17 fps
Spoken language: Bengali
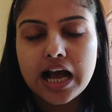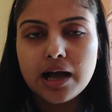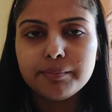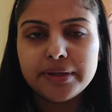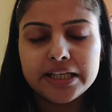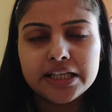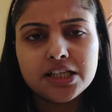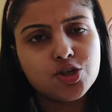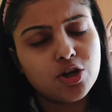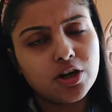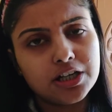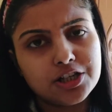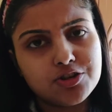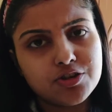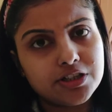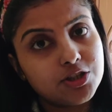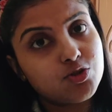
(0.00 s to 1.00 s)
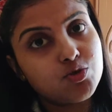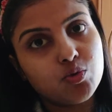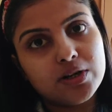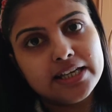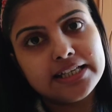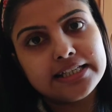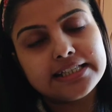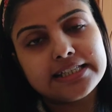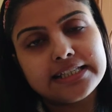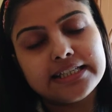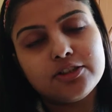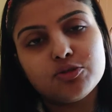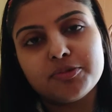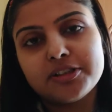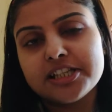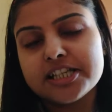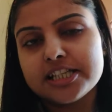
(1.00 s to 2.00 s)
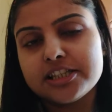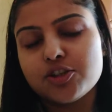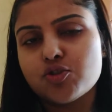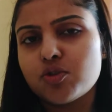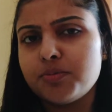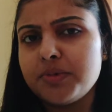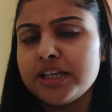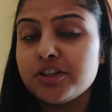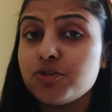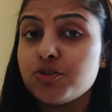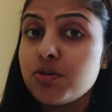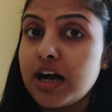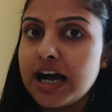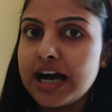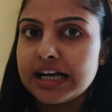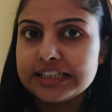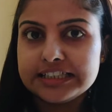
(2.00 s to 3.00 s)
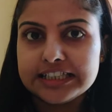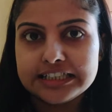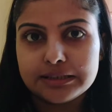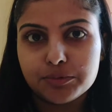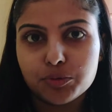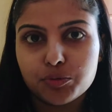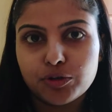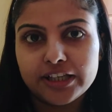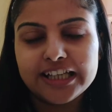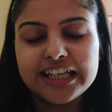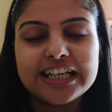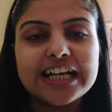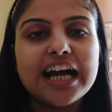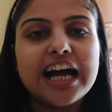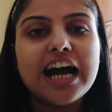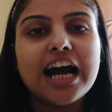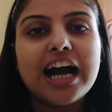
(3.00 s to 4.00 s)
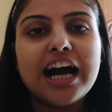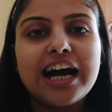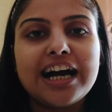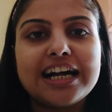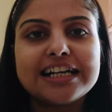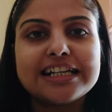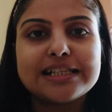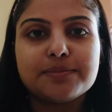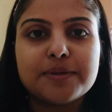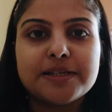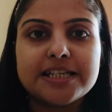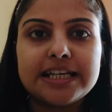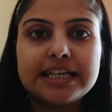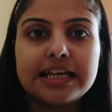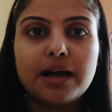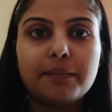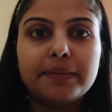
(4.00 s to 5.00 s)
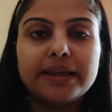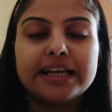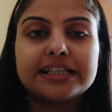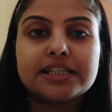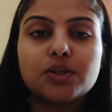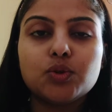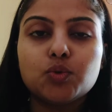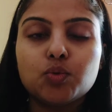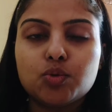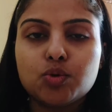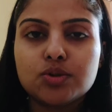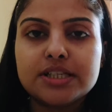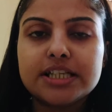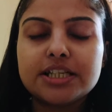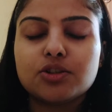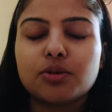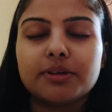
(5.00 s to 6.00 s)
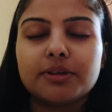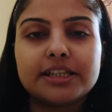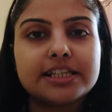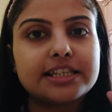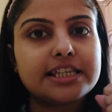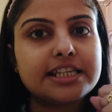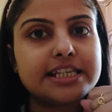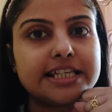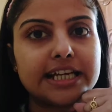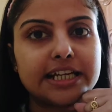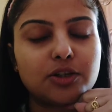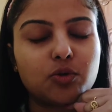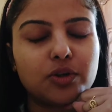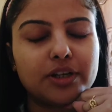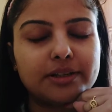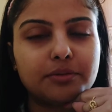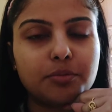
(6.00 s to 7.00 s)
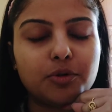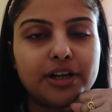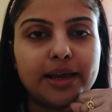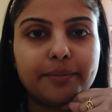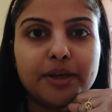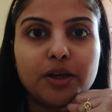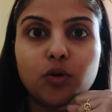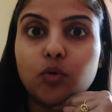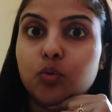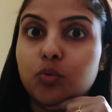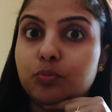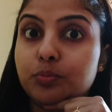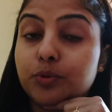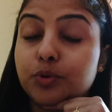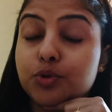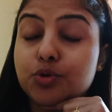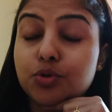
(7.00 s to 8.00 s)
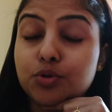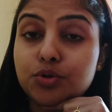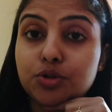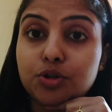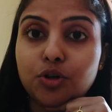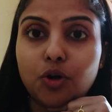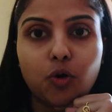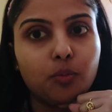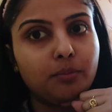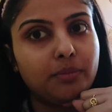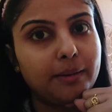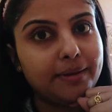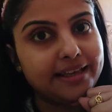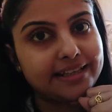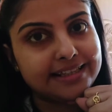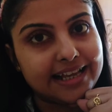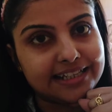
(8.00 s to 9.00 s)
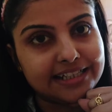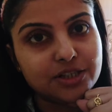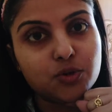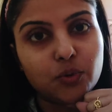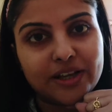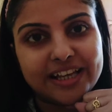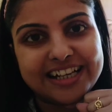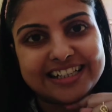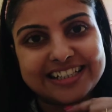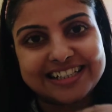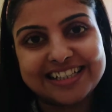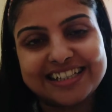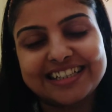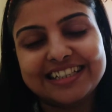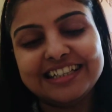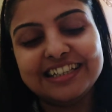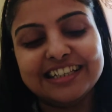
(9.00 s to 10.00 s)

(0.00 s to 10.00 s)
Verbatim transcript: আমি সকাল সকাল চলে এসেছি তোমাদের সাথে জমি একটু আড্ডা দেবো বলে আর স্পেশালি আমি আজকে দুটো জিনিস তোমাদের সাথে শেয়ার করে নেবো বলে আমি প্রচণ্ড রকমভাবে এক্সাইটেড হয়ে আছি